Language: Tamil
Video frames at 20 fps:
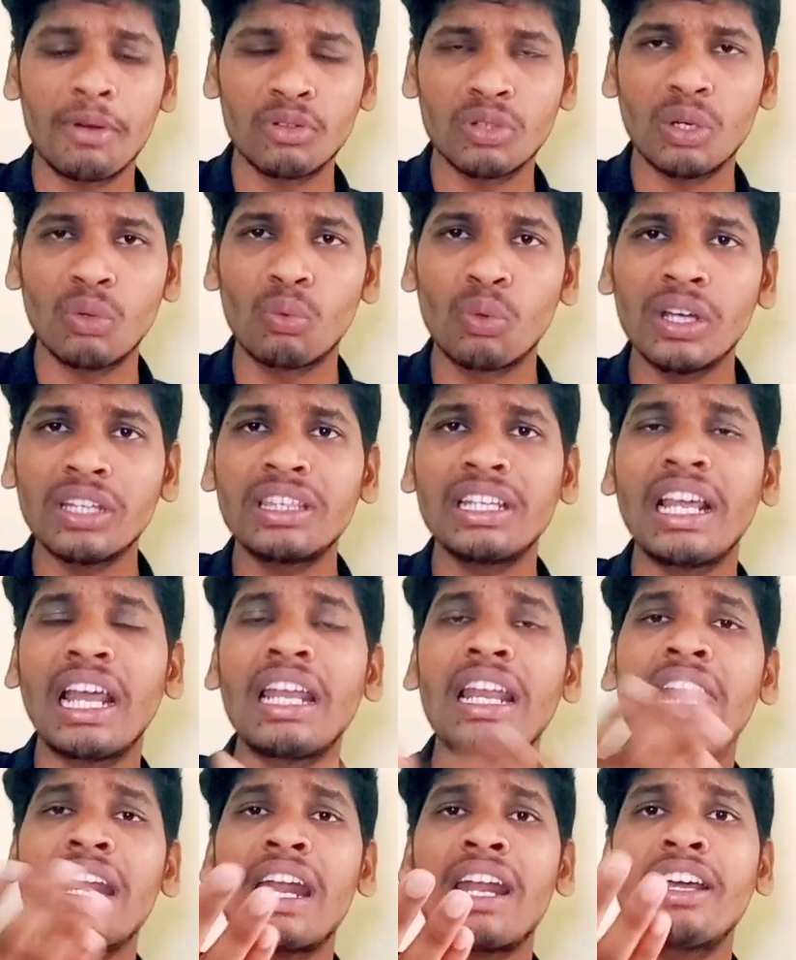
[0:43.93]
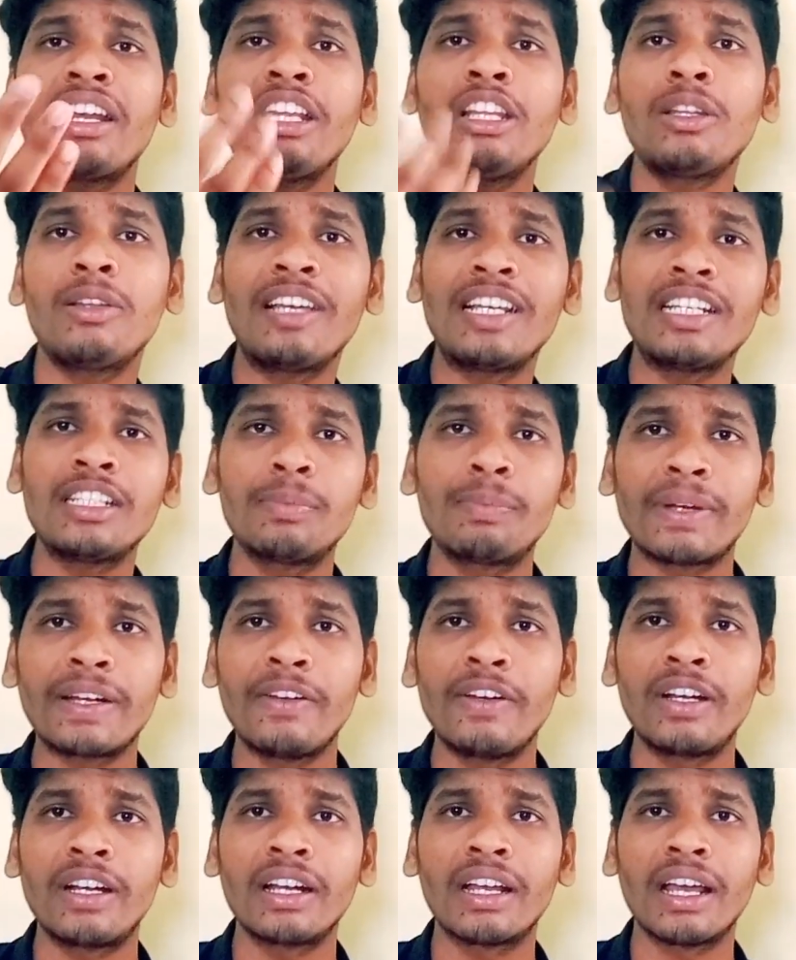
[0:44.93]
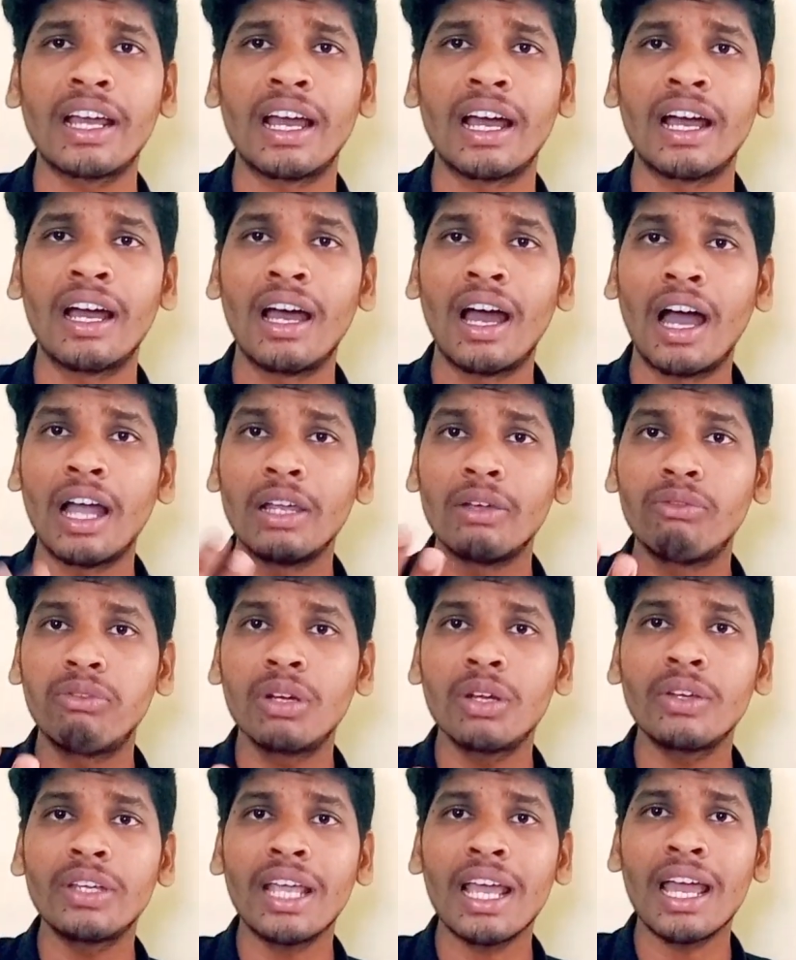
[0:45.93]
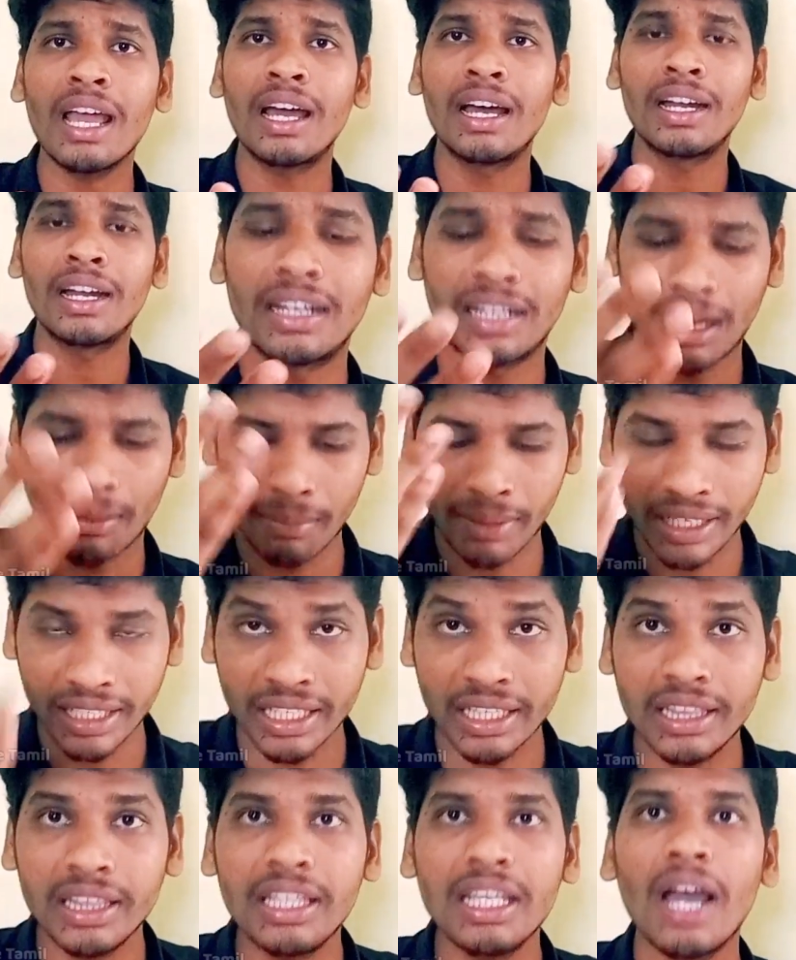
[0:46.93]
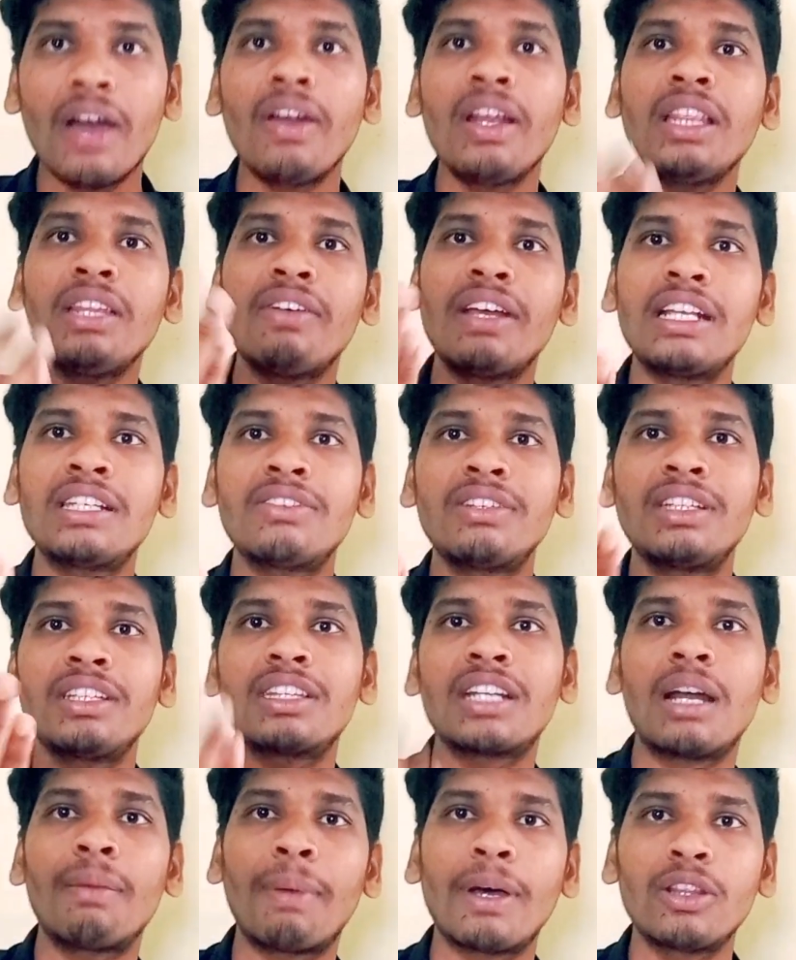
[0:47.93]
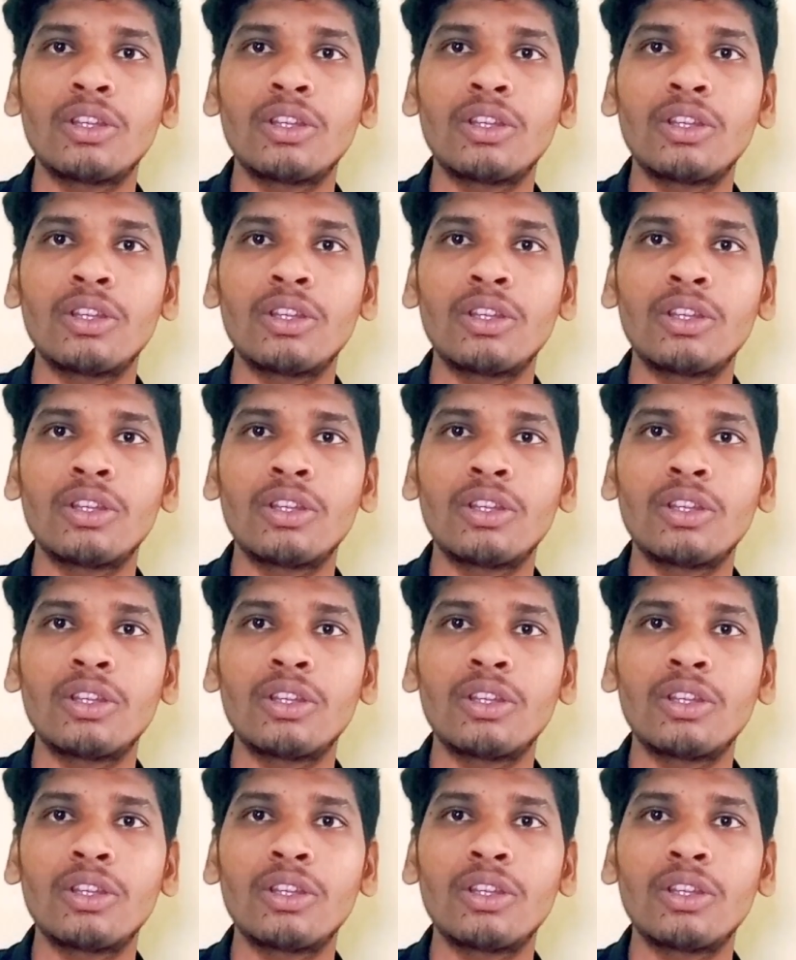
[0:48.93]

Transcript: அப்படின்னு சொல்லி உலகத்தில் எல்லா நாடுகளையும் இந்த வைரஸ் பரவிட்டு இருக்கு இவ்வளோ ஏன் நம்ம இந்தியாவிலே இந்த வைரஸ் வந்துட்டுனா